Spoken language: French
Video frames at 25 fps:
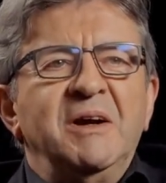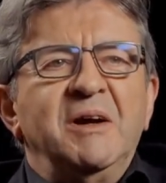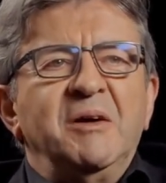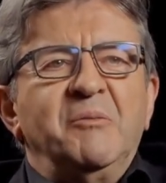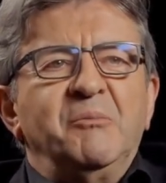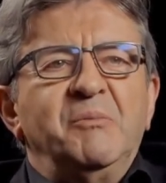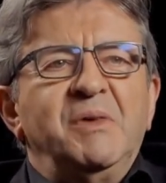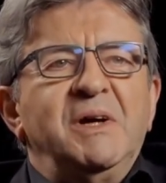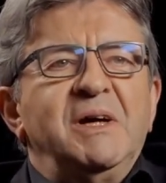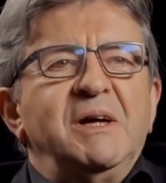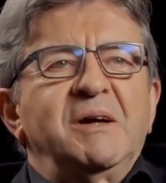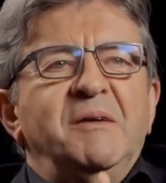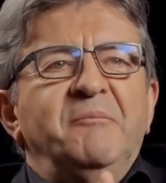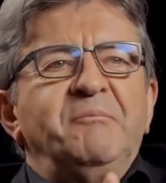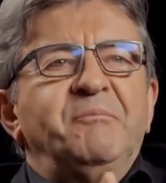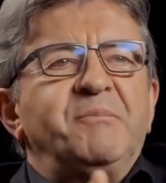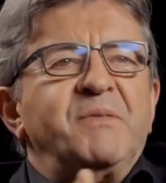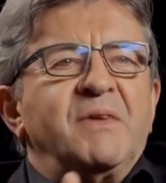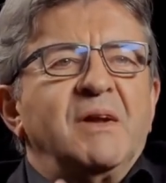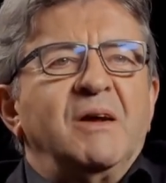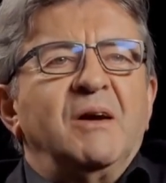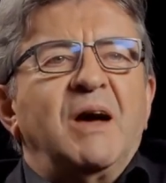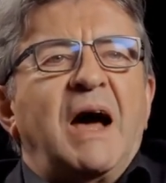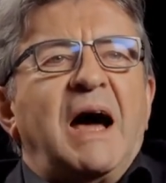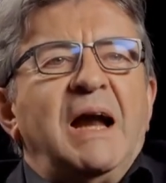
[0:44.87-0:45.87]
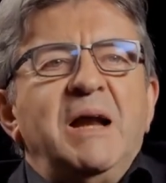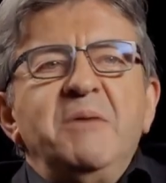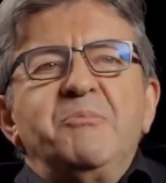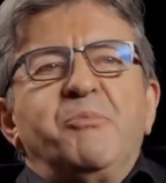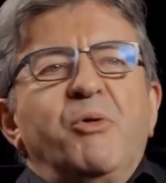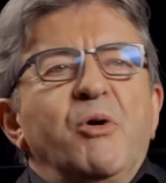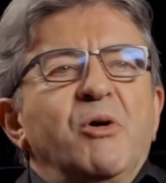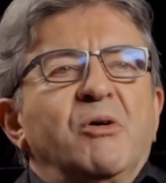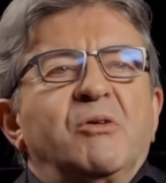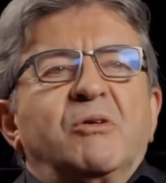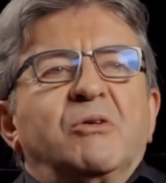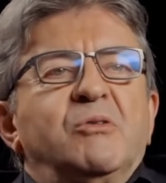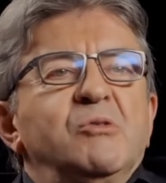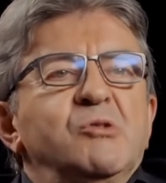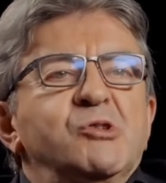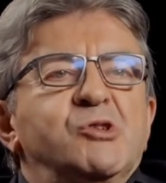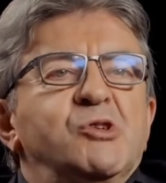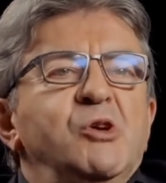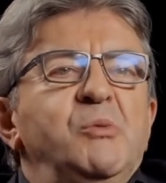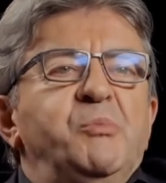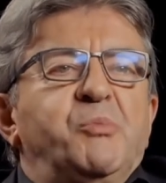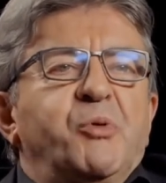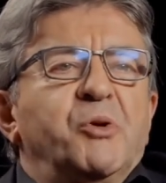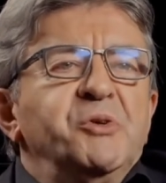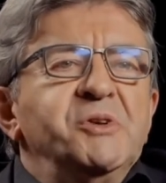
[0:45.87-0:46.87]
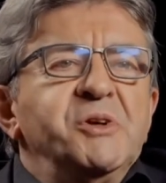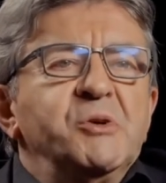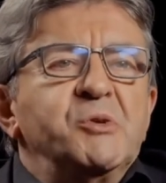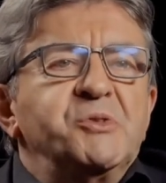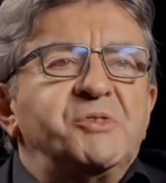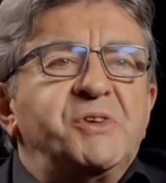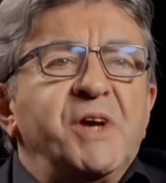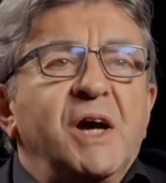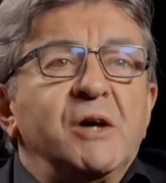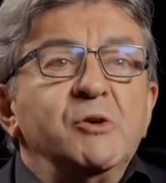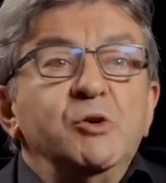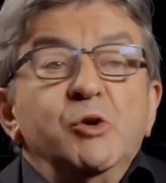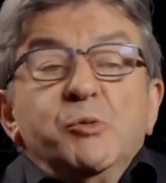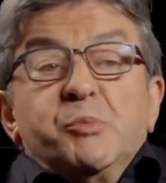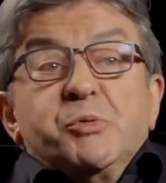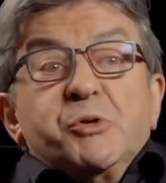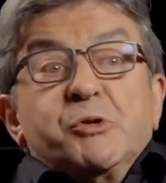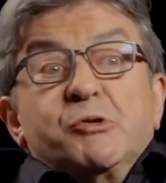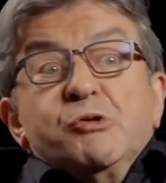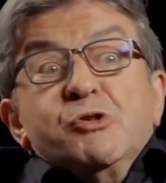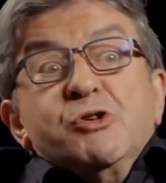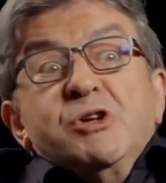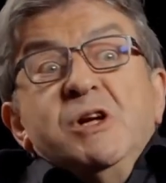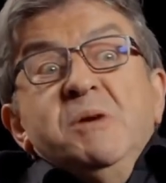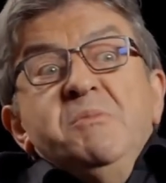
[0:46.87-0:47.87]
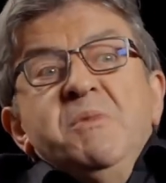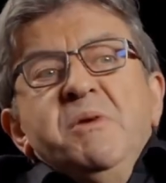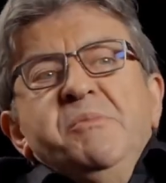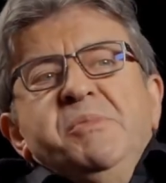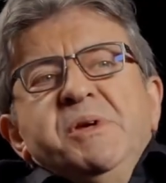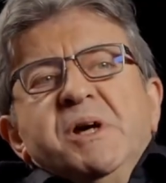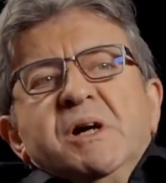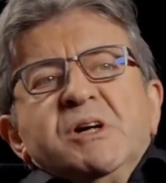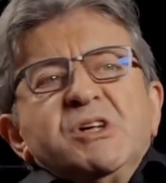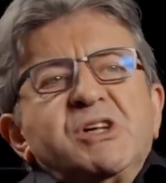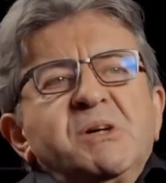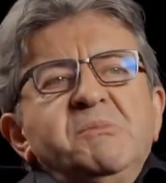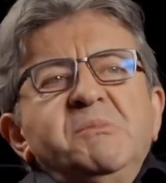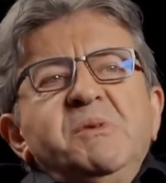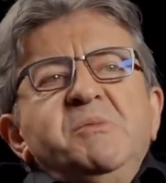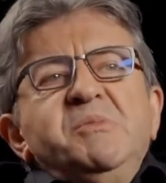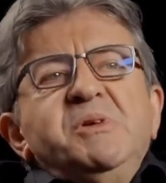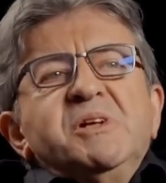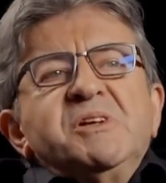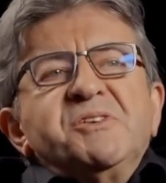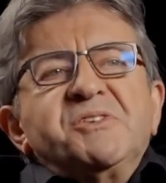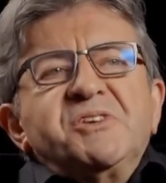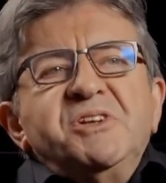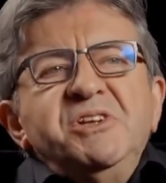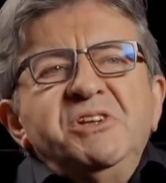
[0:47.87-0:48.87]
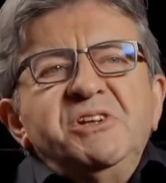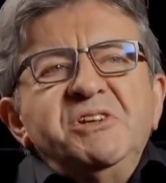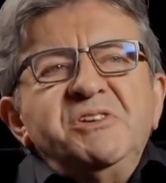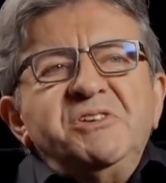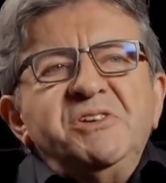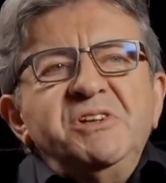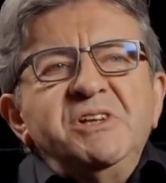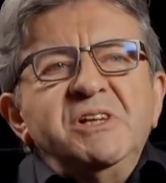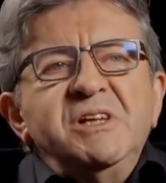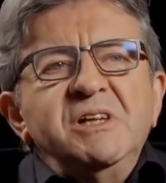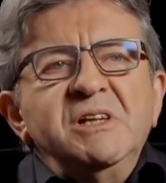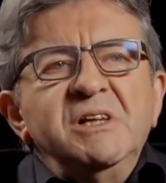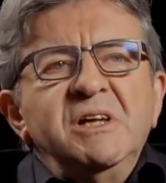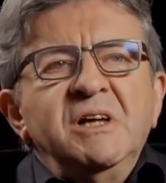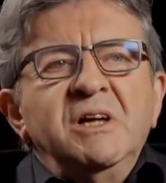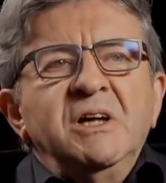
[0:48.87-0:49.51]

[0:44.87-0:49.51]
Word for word: Mais à l'époque, je le prenais au sérieux parce que je l'aimais bien, j'aimais bien ce qu'il dessinait.